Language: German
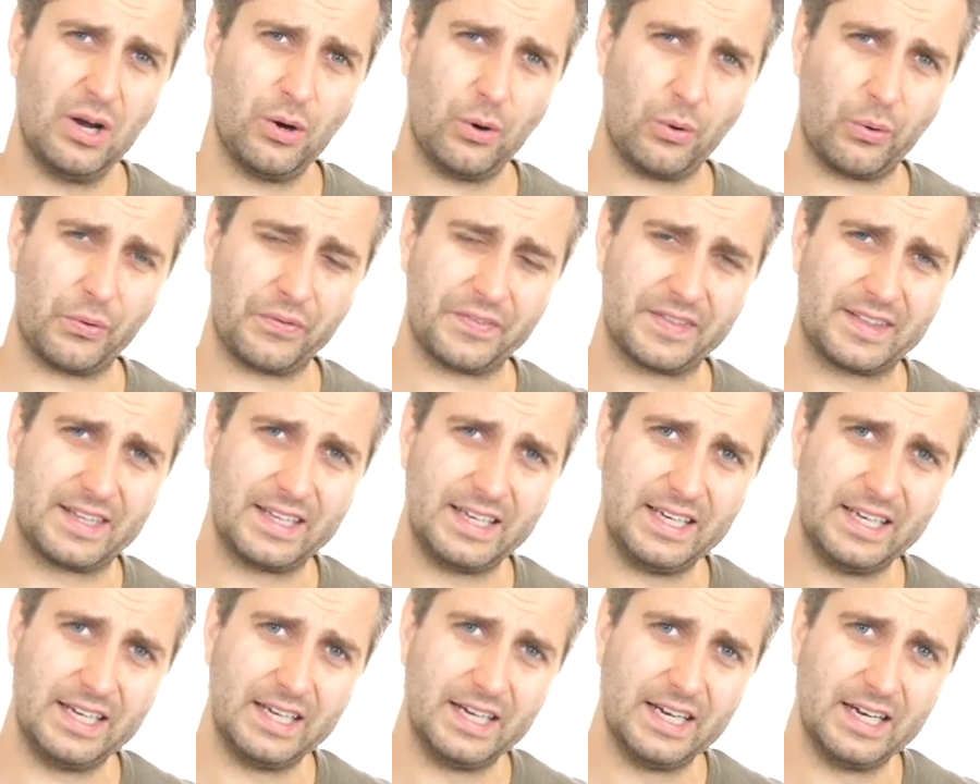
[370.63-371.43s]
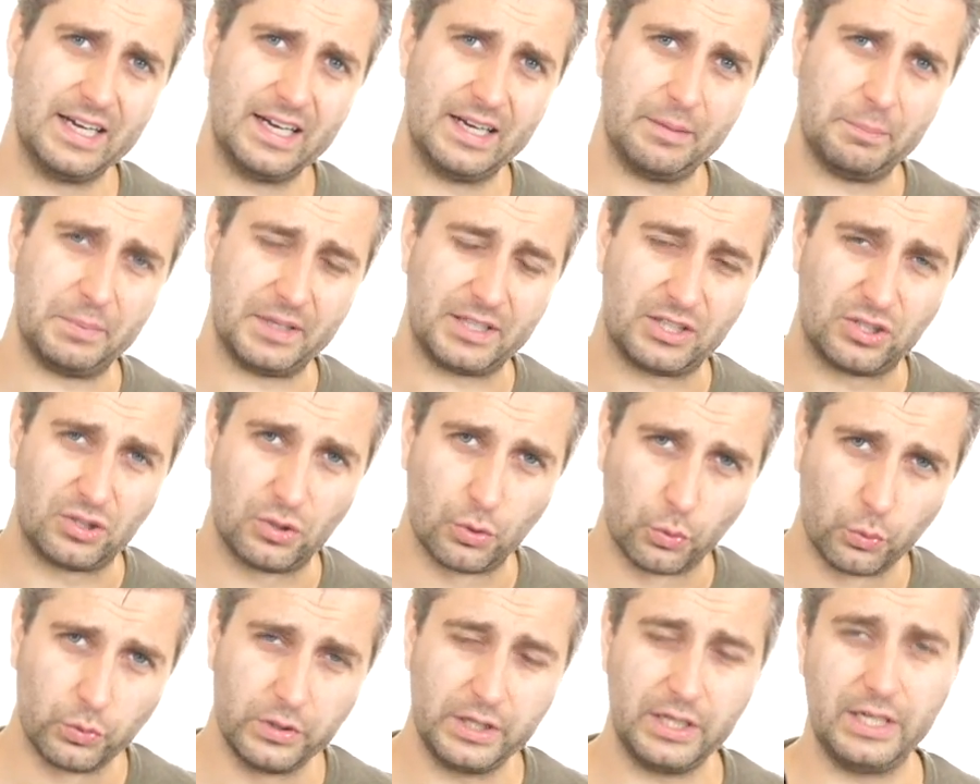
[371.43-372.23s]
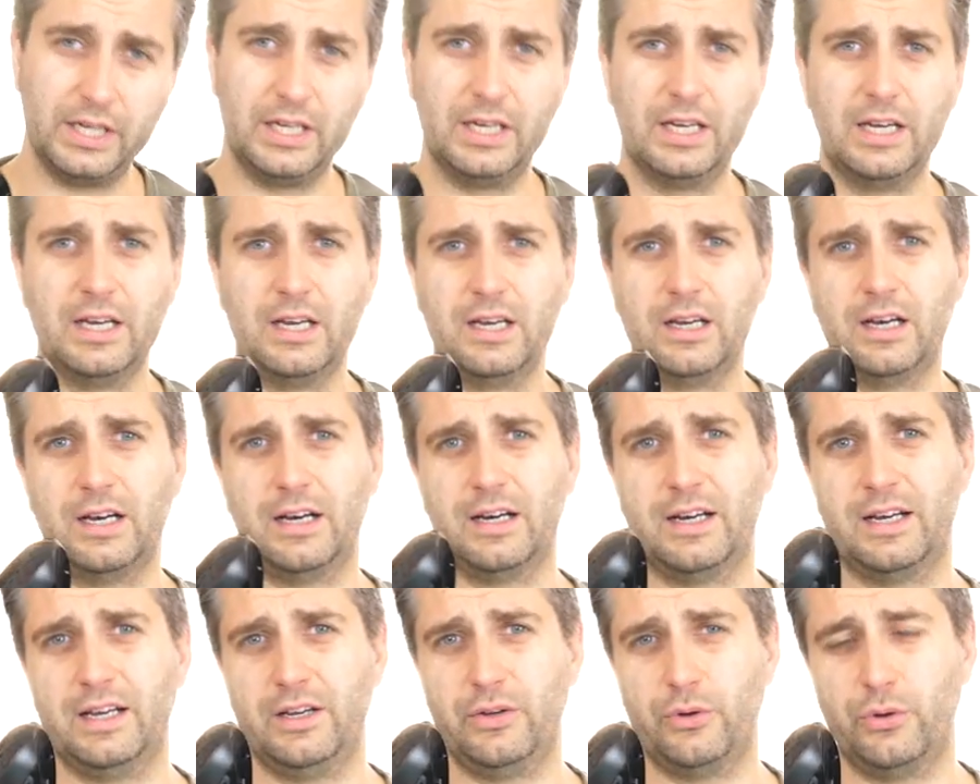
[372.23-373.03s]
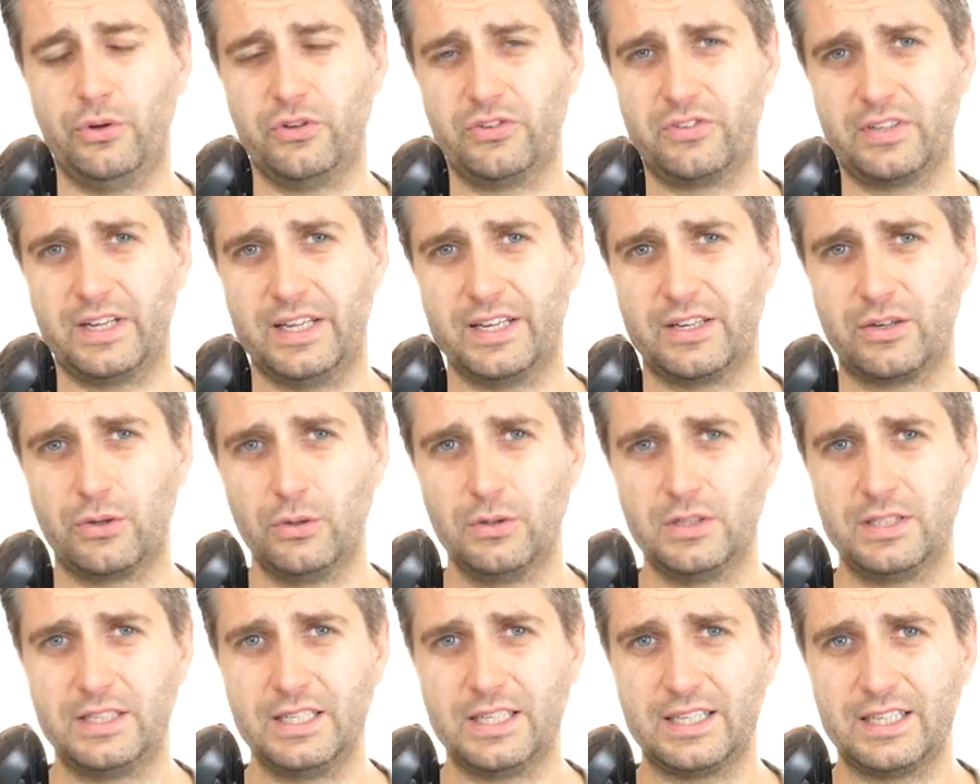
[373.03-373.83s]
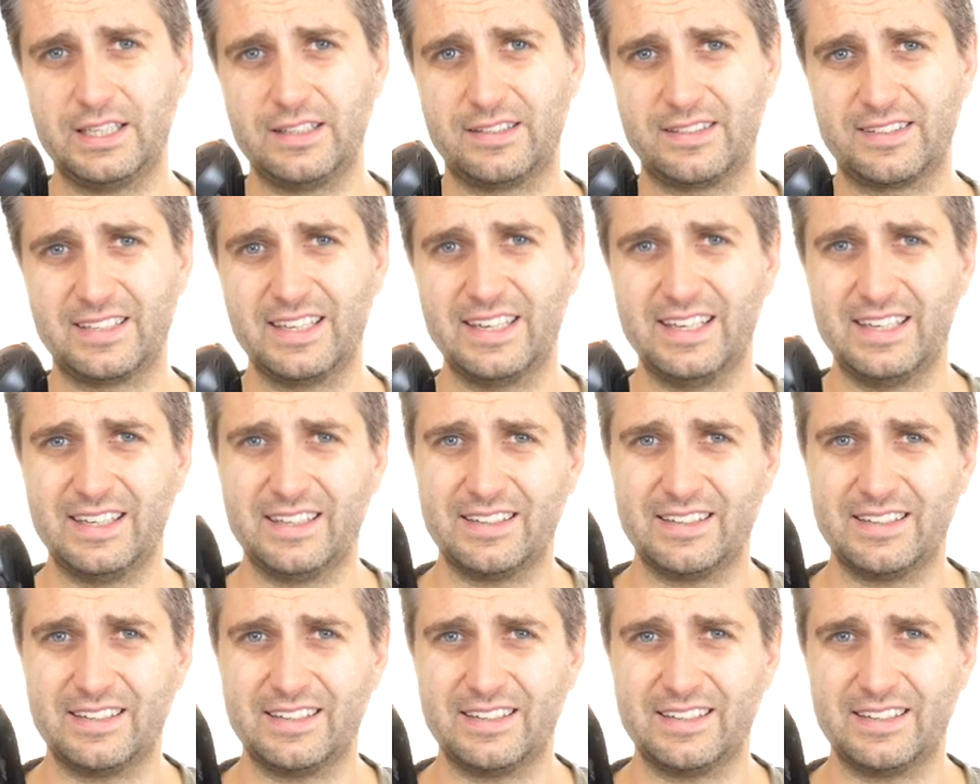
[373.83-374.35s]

und die mit Juni äh, in Österreich gültig ist,